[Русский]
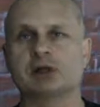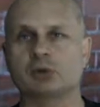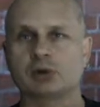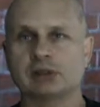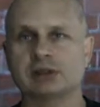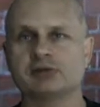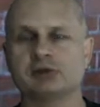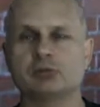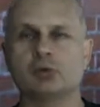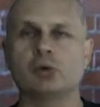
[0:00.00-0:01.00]
которые даны
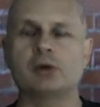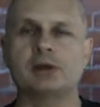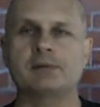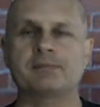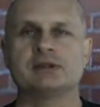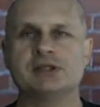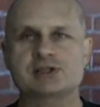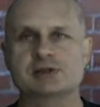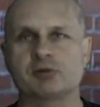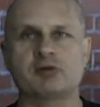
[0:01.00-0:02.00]
в этом уроке.
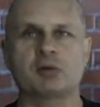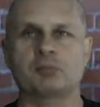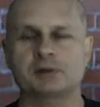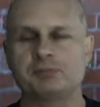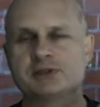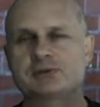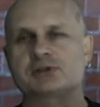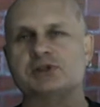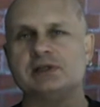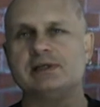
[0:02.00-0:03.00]
Не забываем
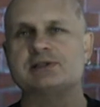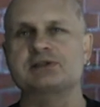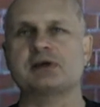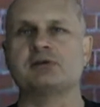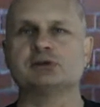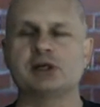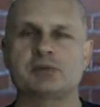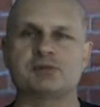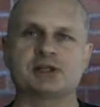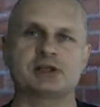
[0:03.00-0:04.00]
подписываться, делиться, ставить
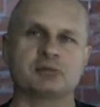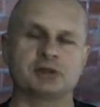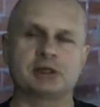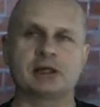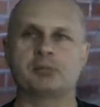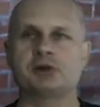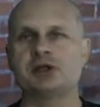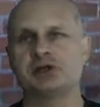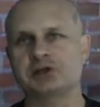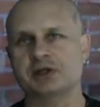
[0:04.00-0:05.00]
лайки, писать комментарии,
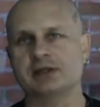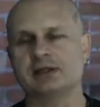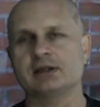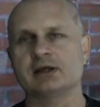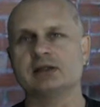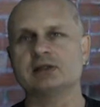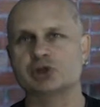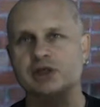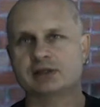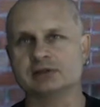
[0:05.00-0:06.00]
почаще заходить на
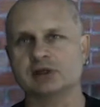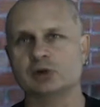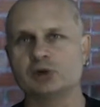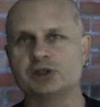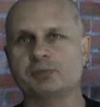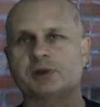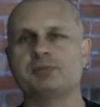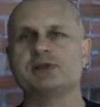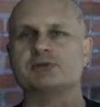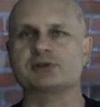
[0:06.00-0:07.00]
канал, жать колокольчик,
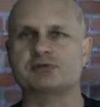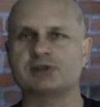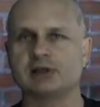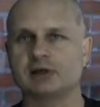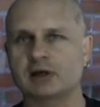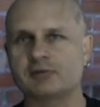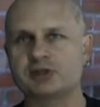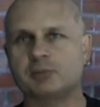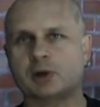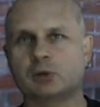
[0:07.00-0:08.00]
подписываться в Телеграм,
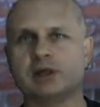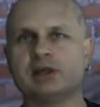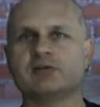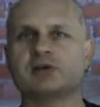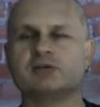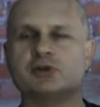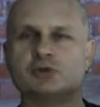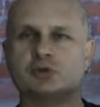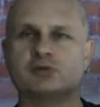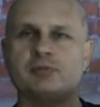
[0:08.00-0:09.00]
все пароли и явки
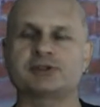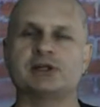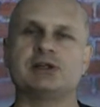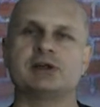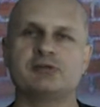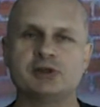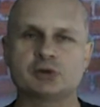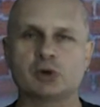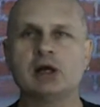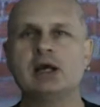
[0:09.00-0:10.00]
внизу в описании к
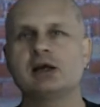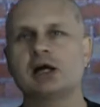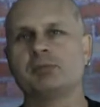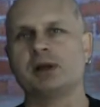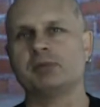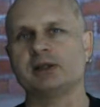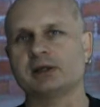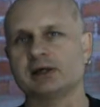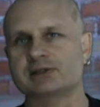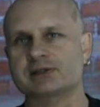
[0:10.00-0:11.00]
видео. Как
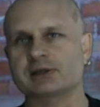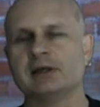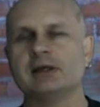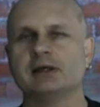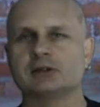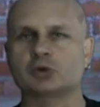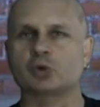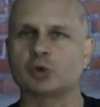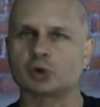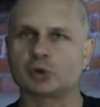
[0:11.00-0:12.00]
приобретается этот
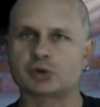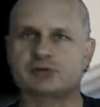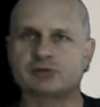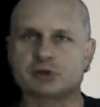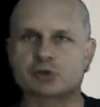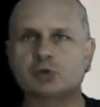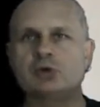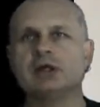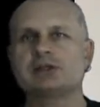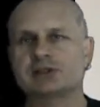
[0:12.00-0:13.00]
урок тоже
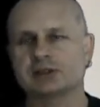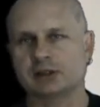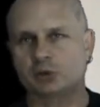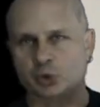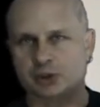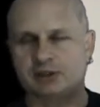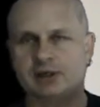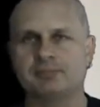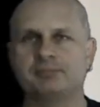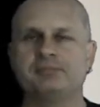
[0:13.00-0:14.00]
внизу, цена тоже
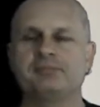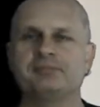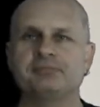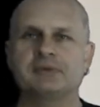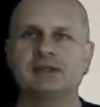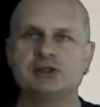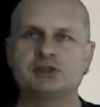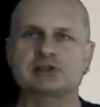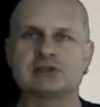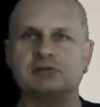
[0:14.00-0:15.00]
там. И
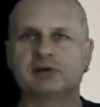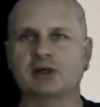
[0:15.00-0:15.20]
счастливо,